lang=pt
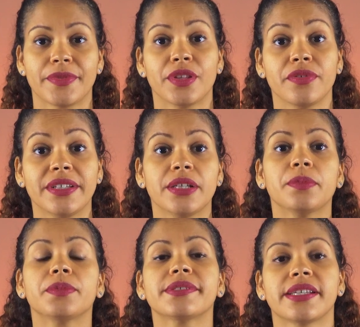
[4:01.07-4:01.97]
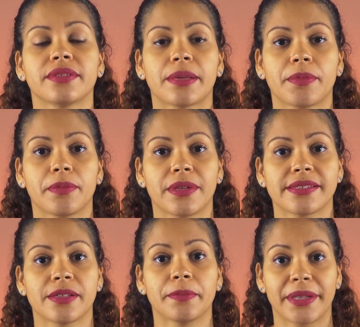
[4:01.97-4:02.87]
91% da
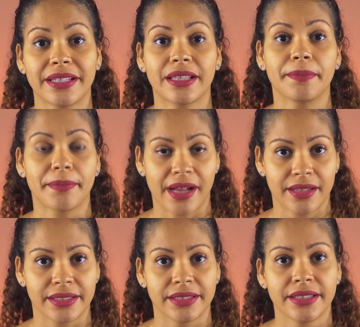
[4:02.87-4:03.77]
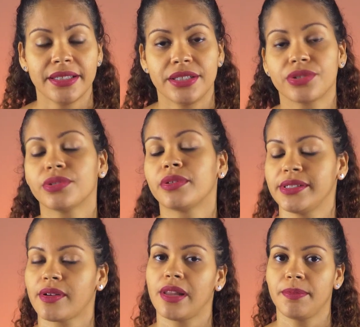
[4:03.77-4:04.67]
população preta e parda estudou em
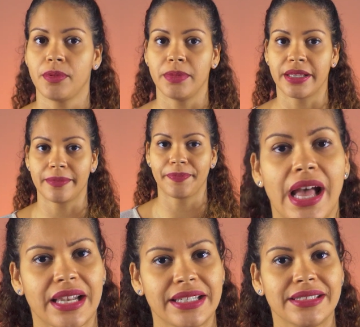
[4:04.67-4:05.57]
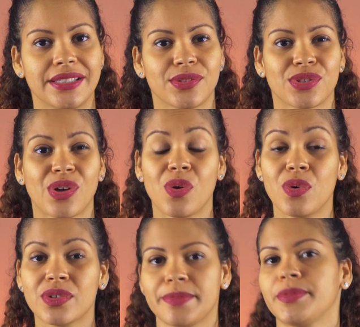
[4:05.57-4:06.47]
escola pública. Além disso, só
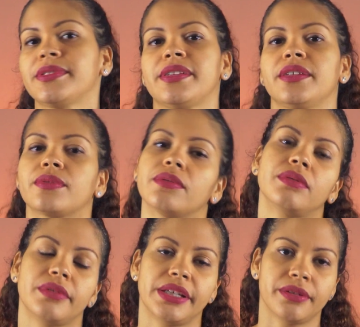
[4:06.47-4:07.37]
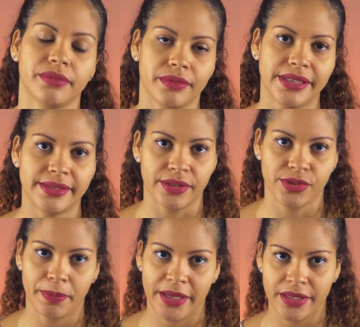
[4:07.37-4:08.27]
11% concluíram o ensino
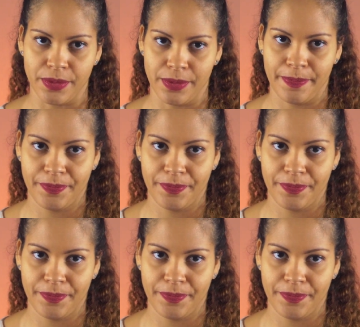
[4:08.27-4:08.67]
superior.